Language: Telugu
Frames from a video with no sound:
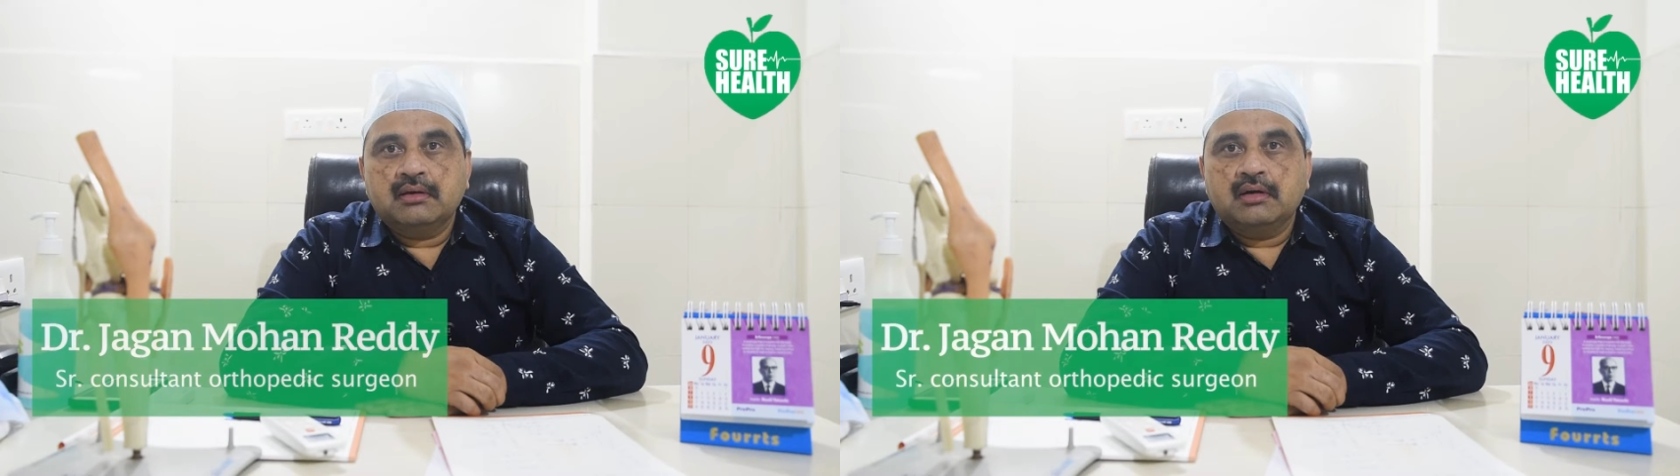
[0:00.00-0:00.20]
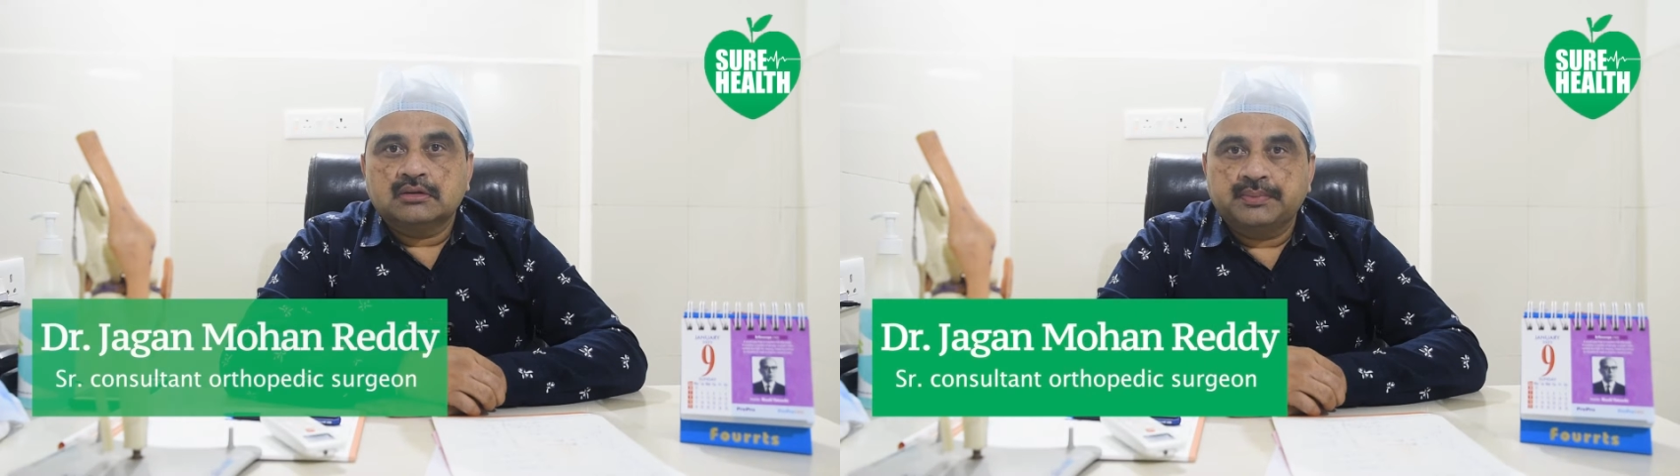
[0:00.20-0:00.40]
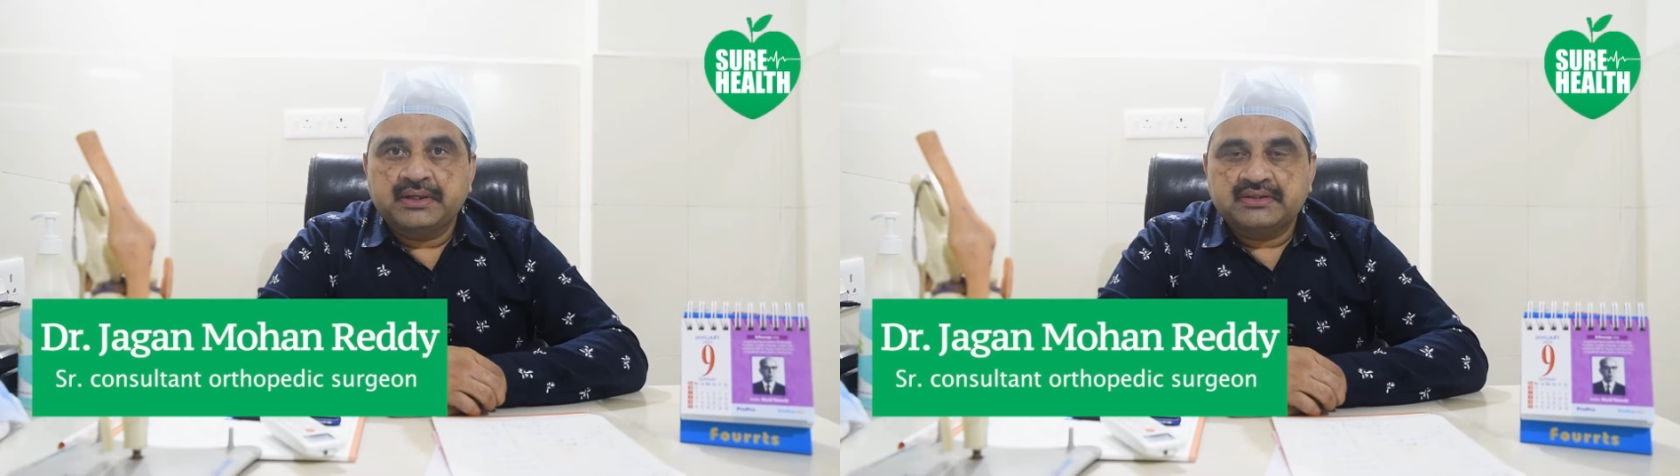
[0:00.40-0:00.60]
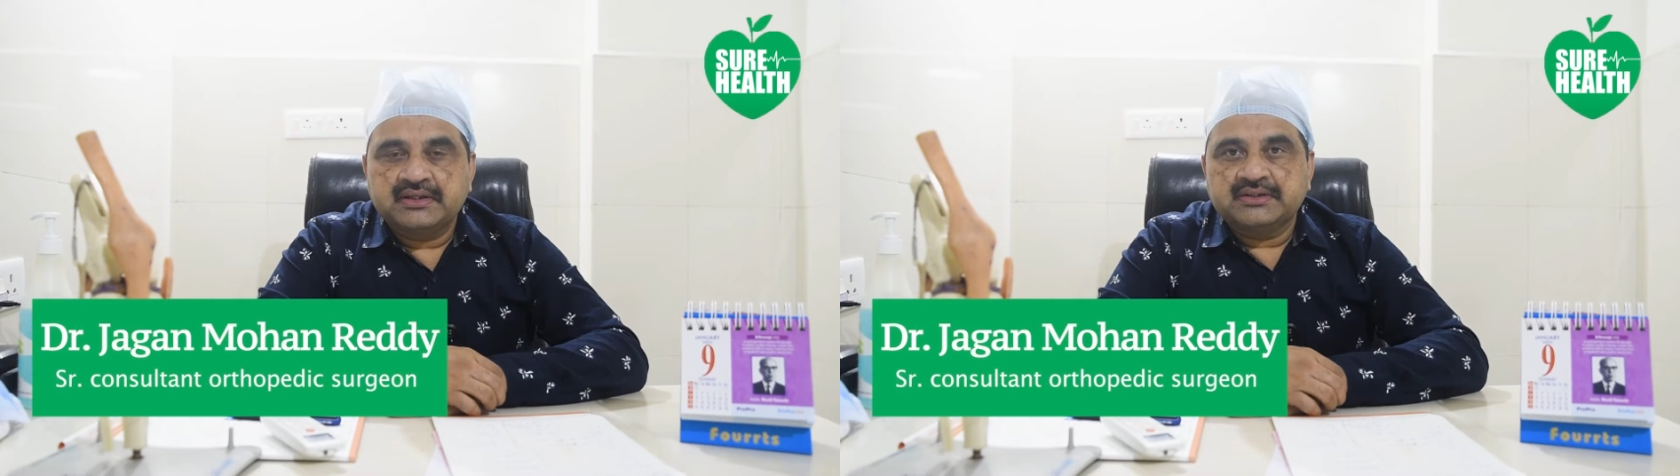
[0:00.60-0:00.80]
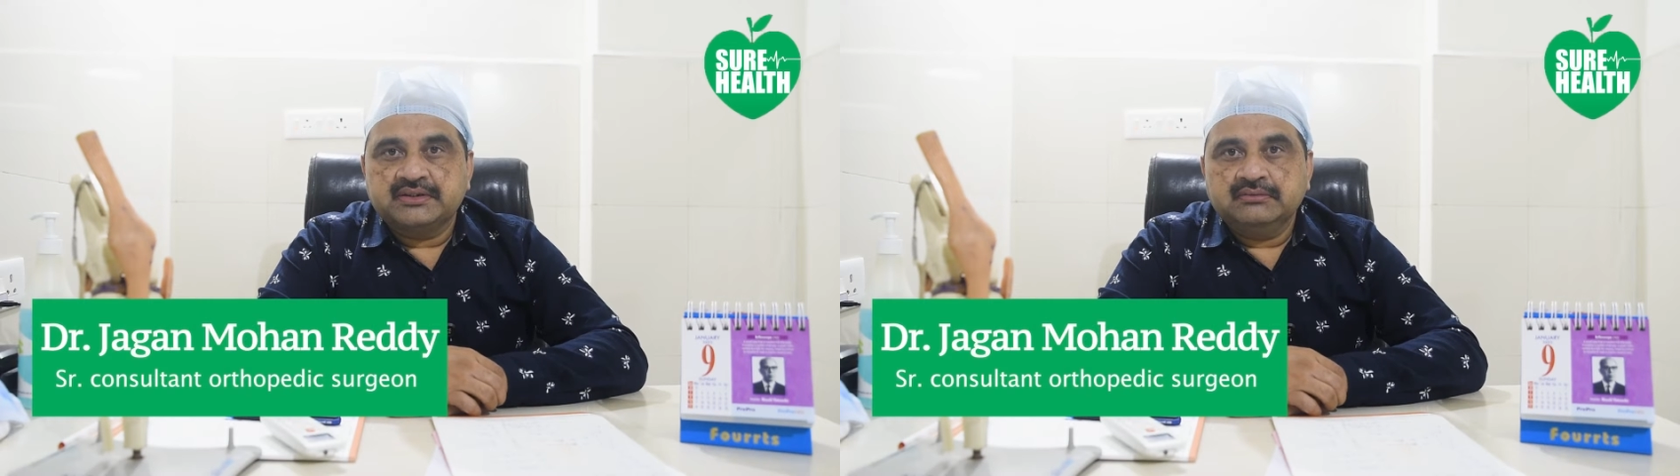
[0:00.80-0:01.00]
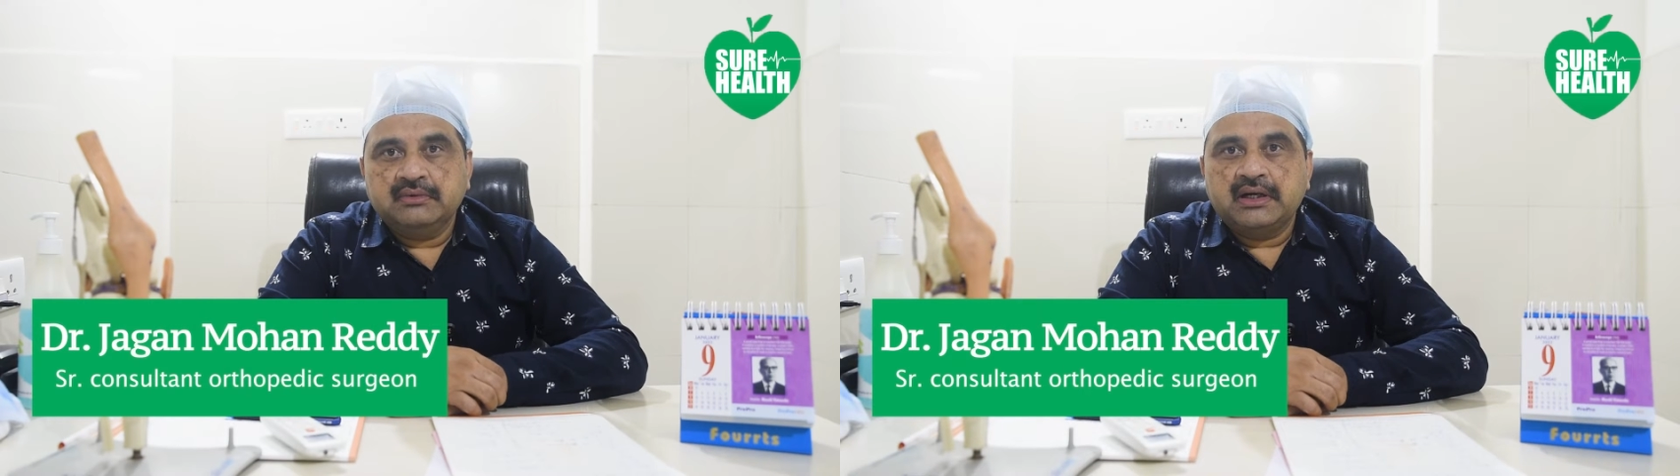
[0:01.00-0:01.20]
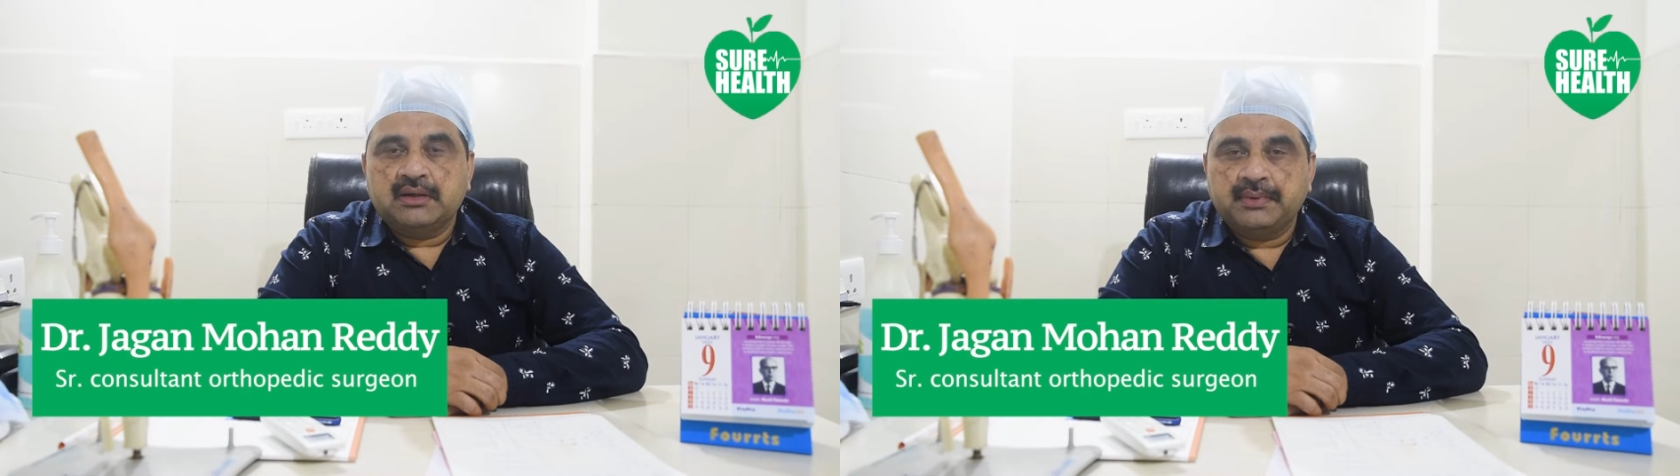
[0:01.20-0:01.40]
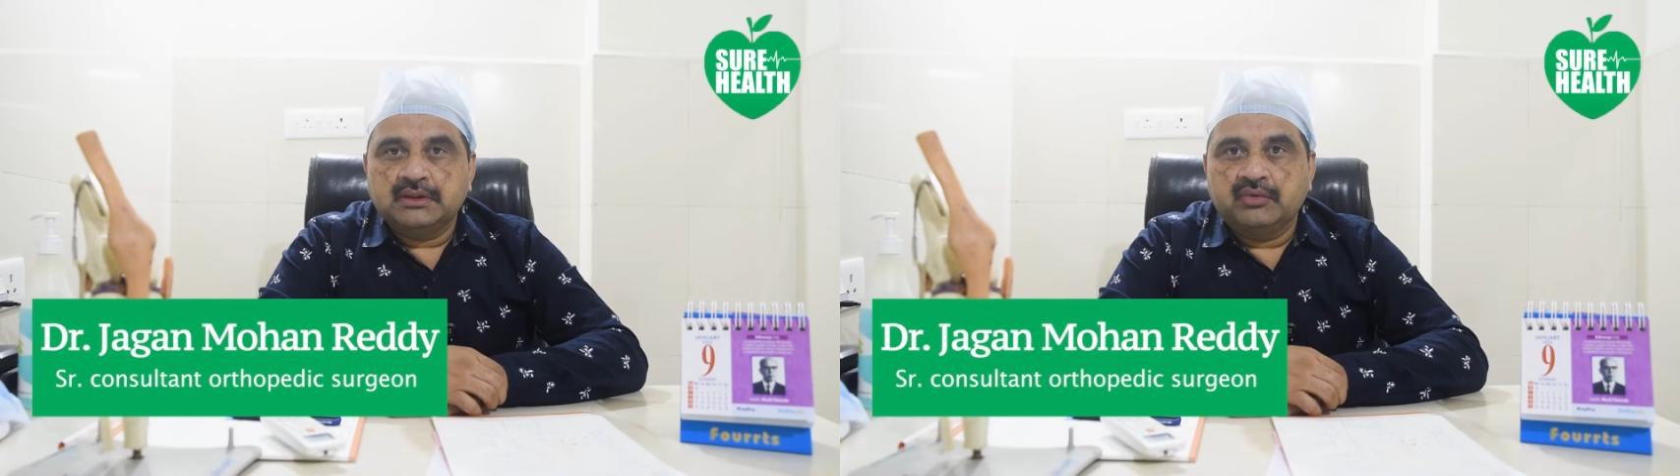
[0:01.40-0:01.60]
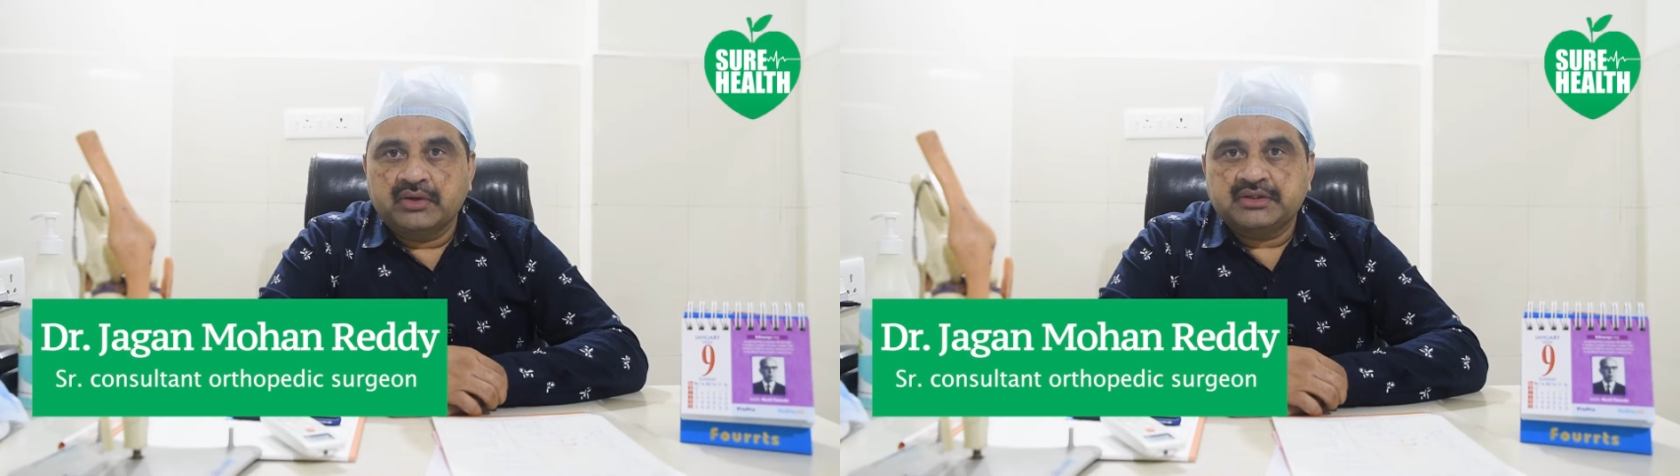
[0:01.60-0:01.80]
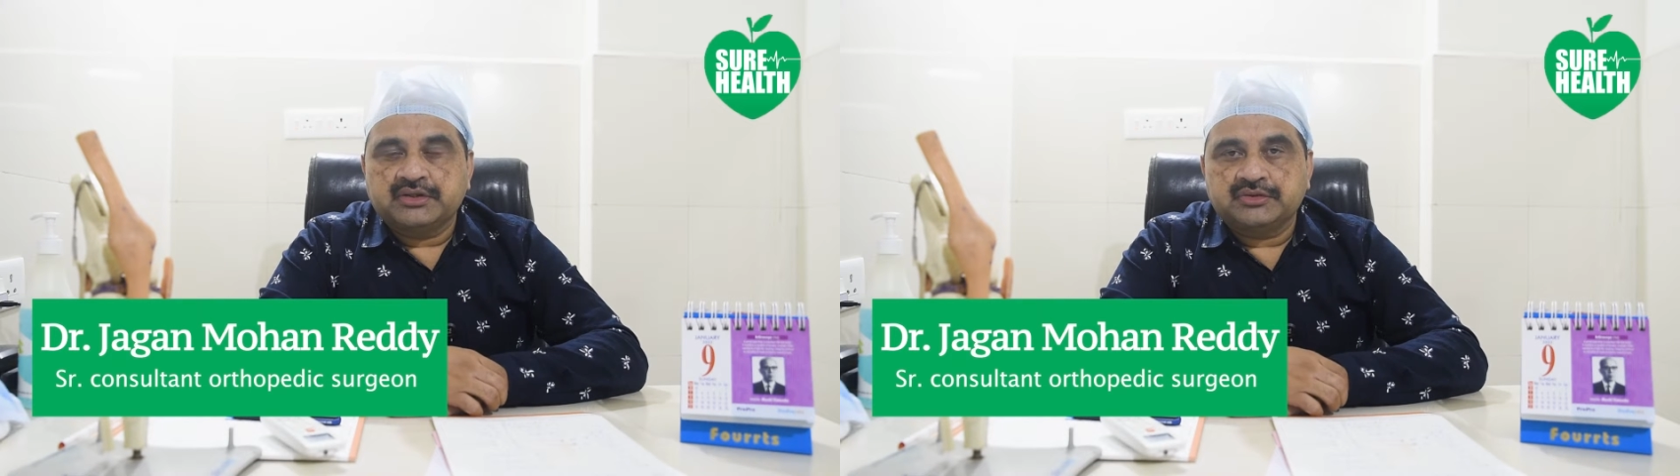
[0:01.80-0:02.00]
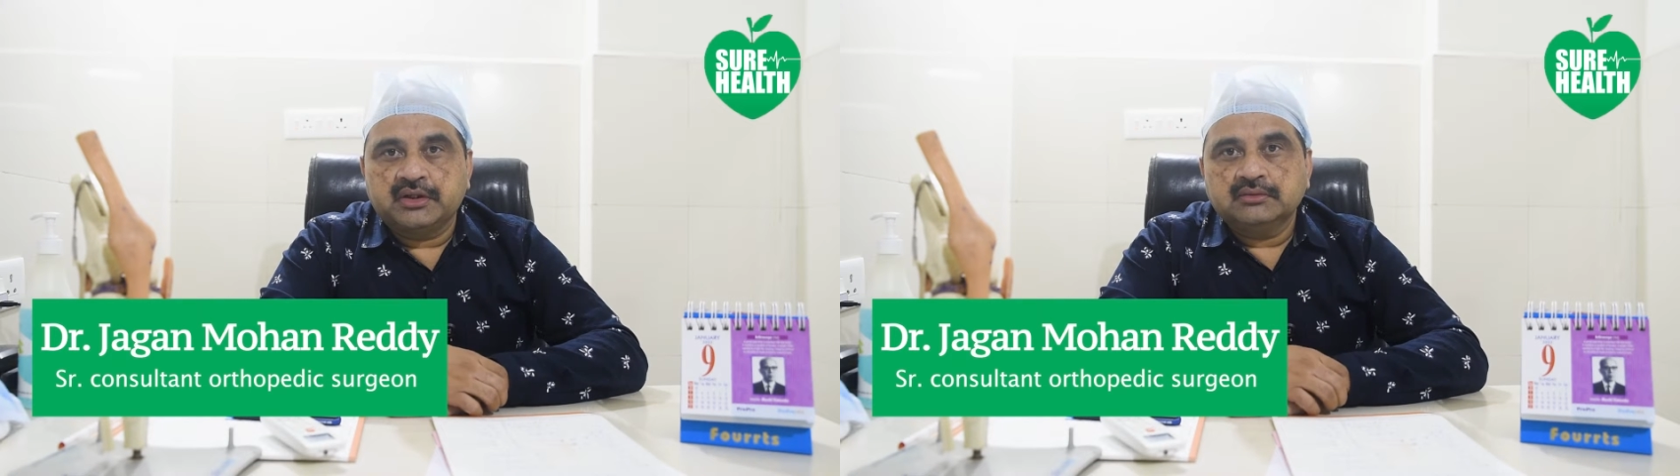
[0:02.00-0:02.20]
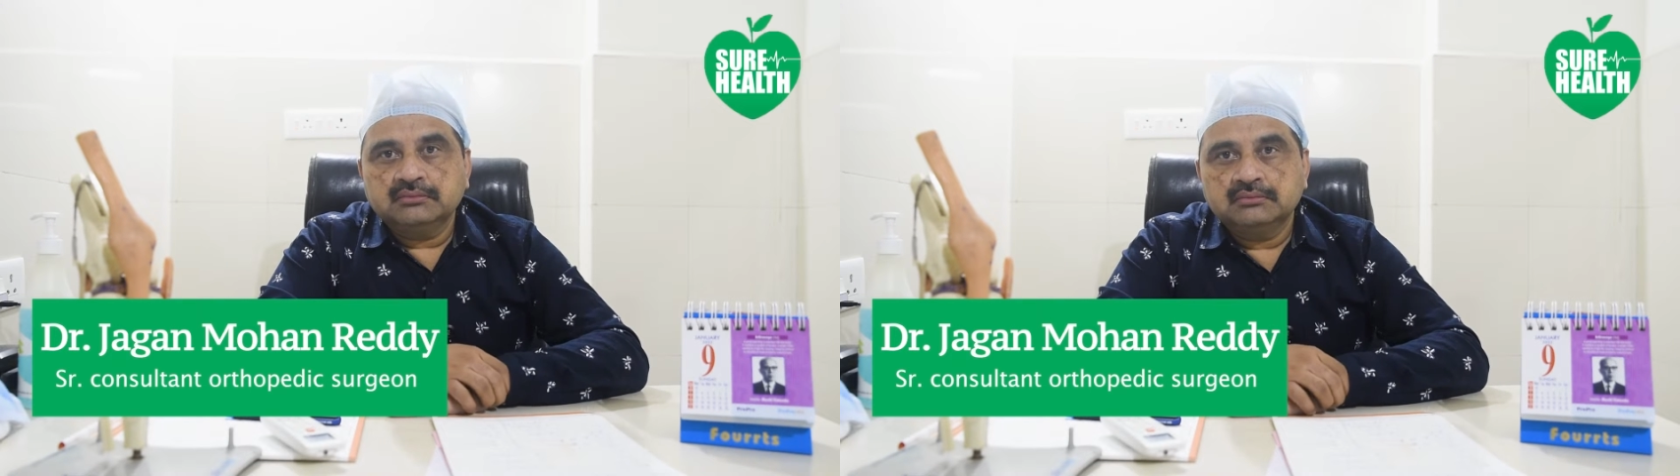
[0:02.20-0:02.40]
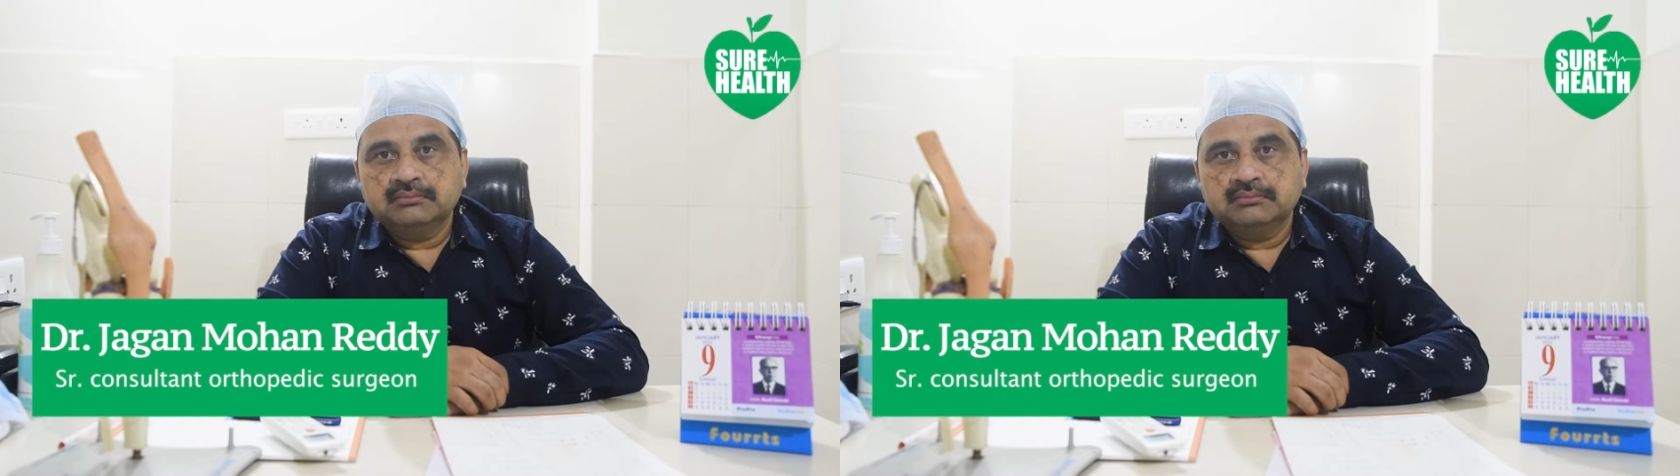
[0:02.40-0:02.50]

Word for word: ఆర్థోపెడిక్ సర్జన్ హైదరాబాద్లో వర్క్ చేస్తున్నాను